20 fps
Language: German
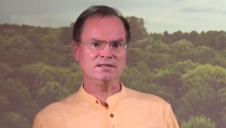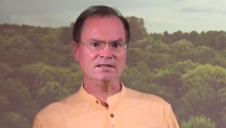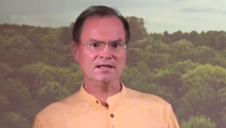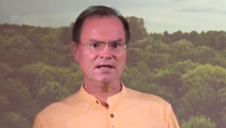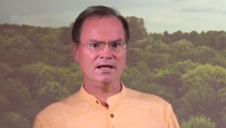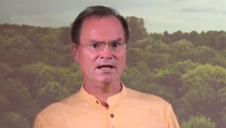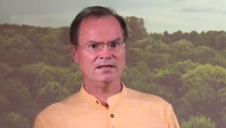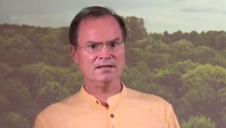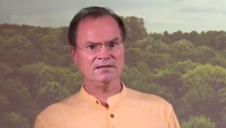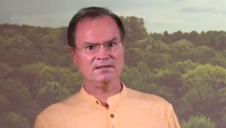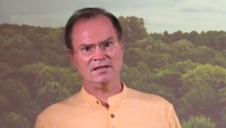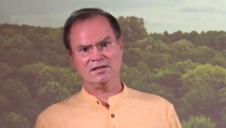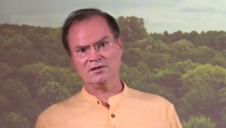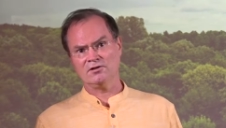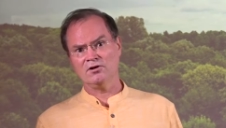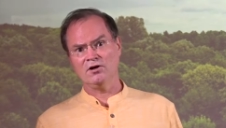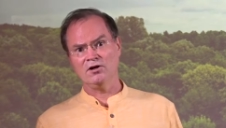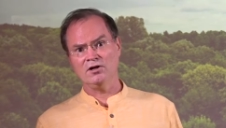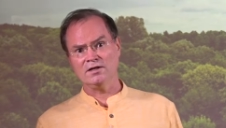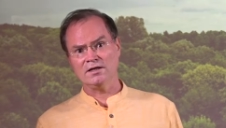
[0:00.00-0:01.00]
die gehen in den
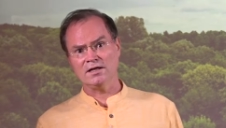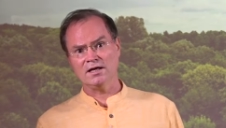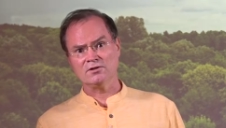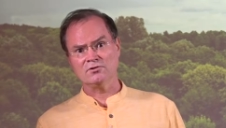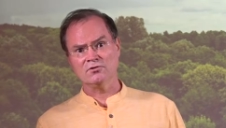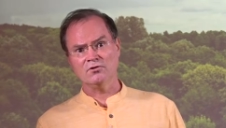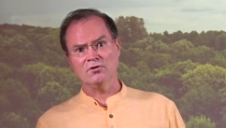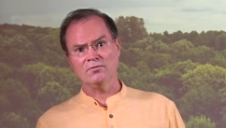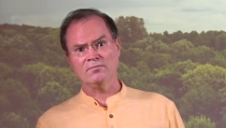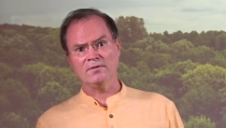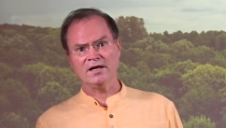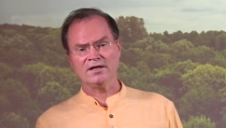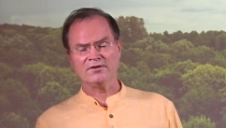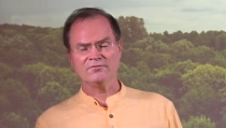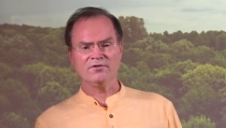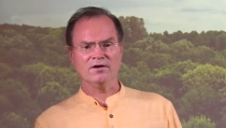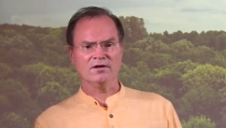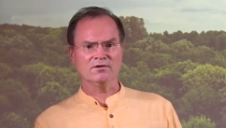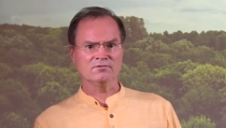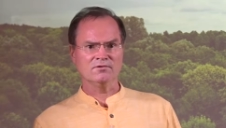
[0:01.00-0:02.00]
Kölner Dom
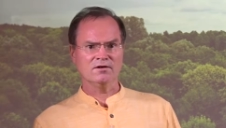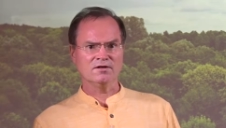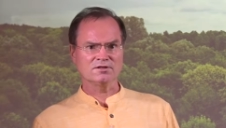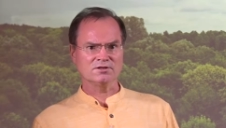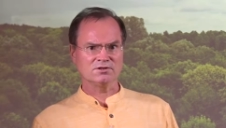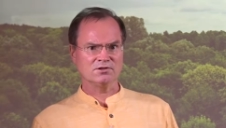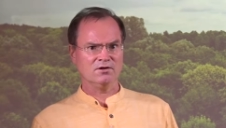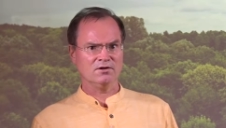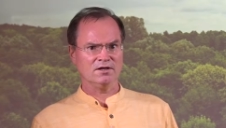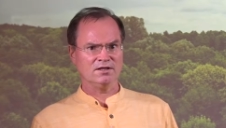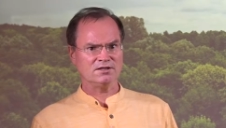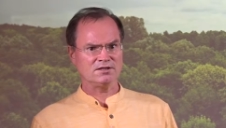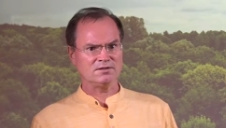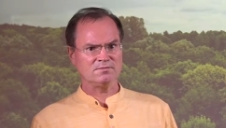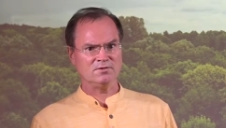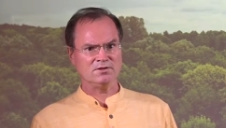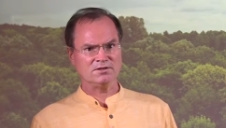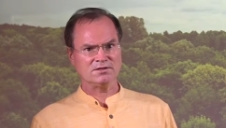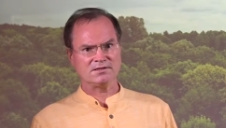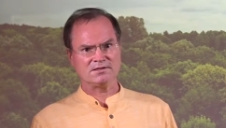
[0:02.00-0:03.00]
einfach nur aus
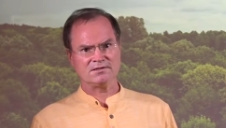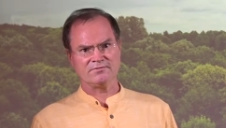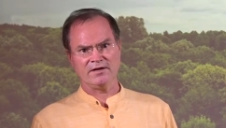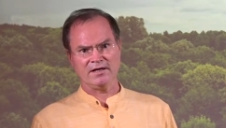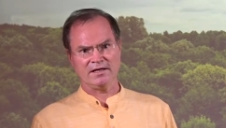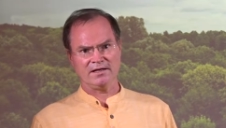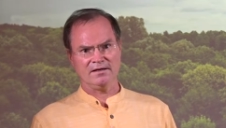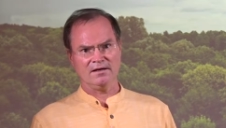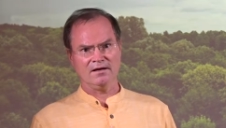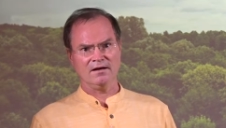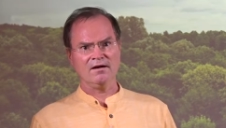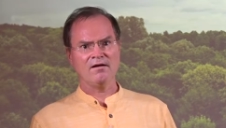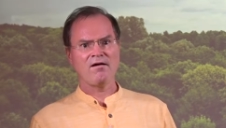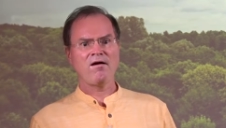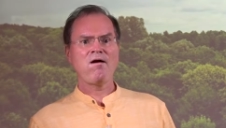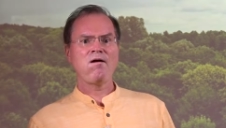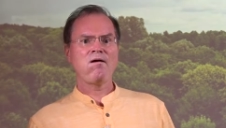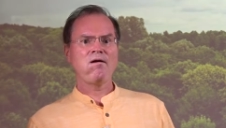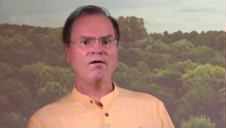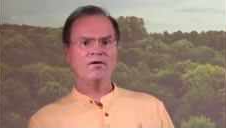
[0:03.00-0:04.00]
Tourismuszwecken.
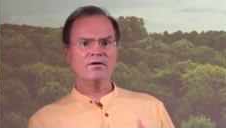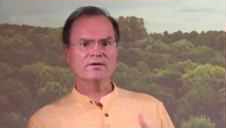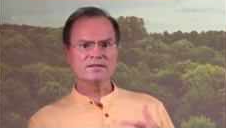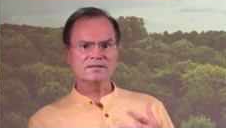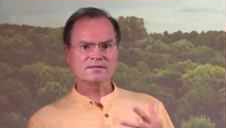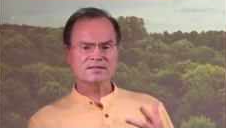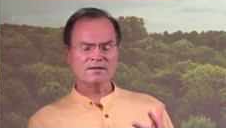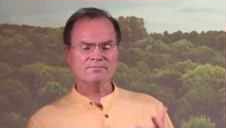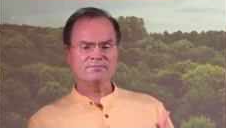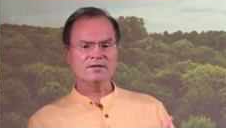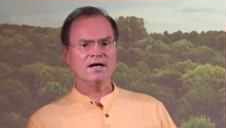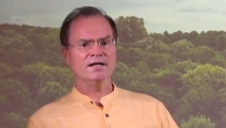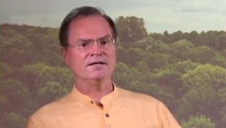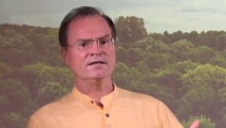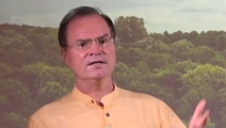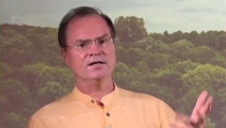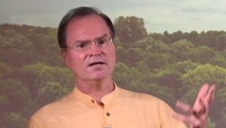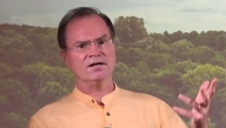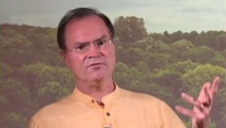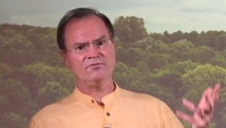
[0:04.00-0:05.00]
Und es gibt
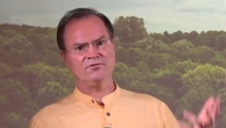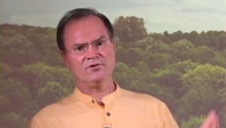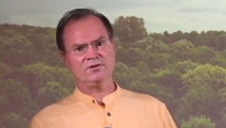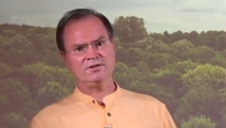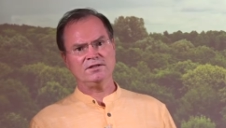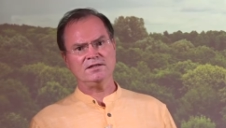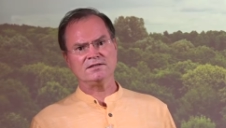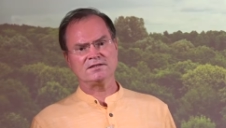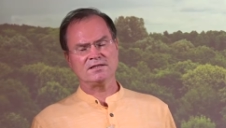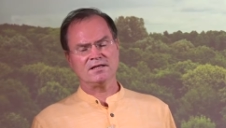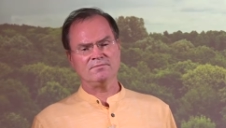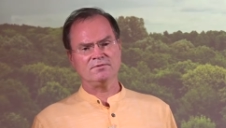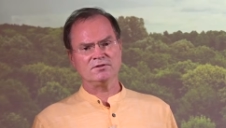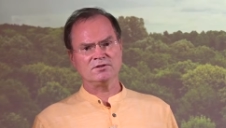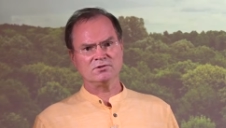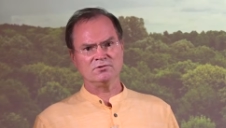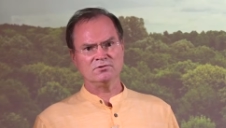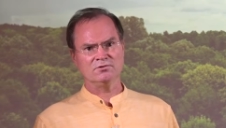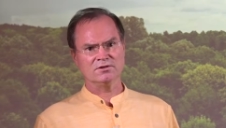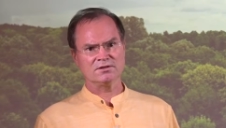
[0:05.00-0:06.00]
andere, für die ist der
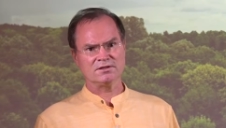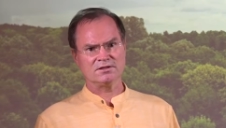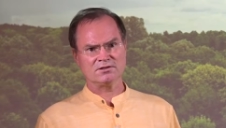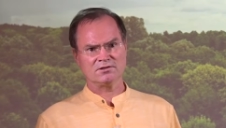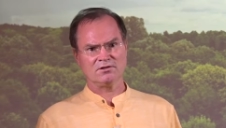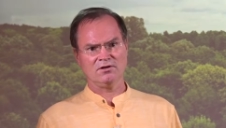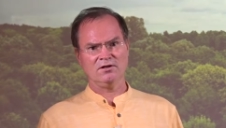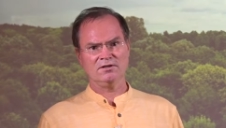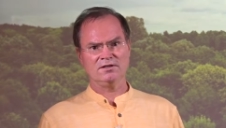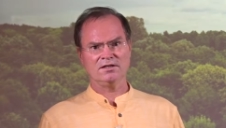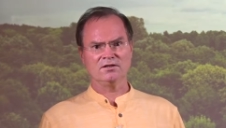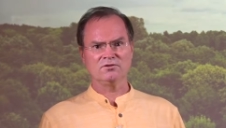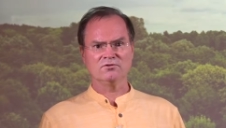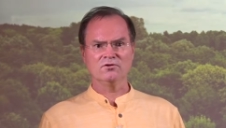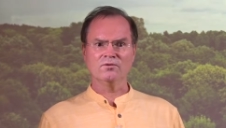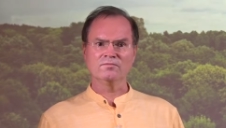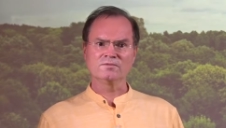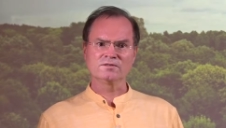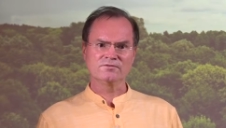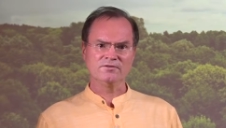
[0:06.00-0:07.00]
Besuch des Kölner
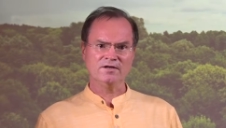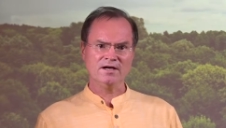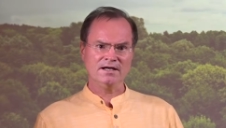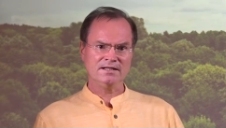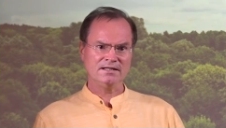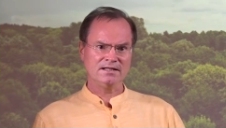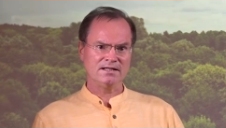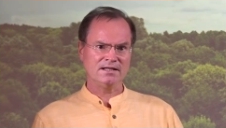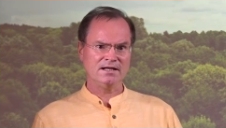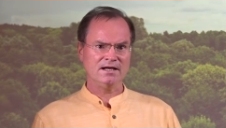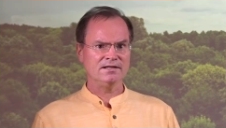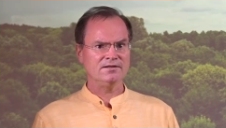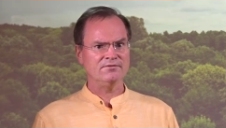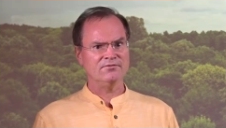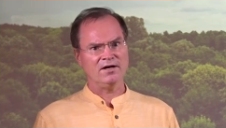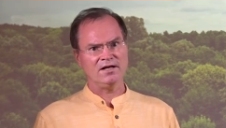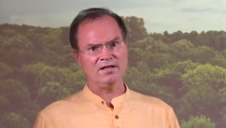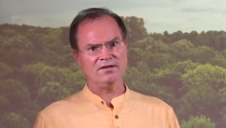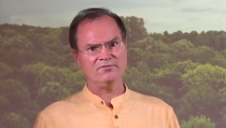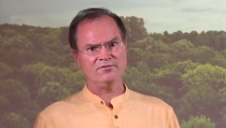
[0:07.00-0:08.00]
Doms wie eine kleine
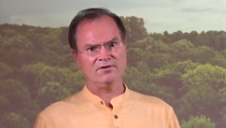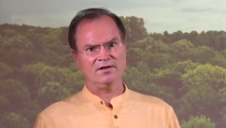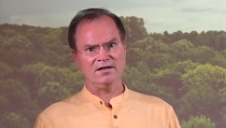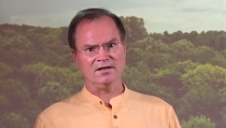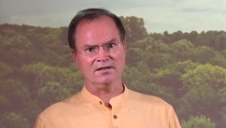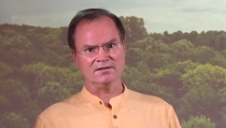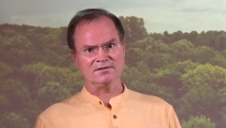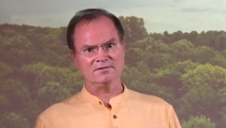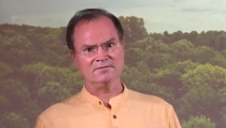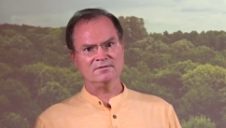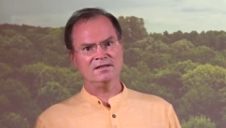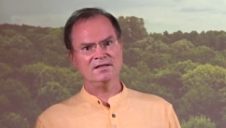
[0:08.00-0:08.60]
Wallfahrt.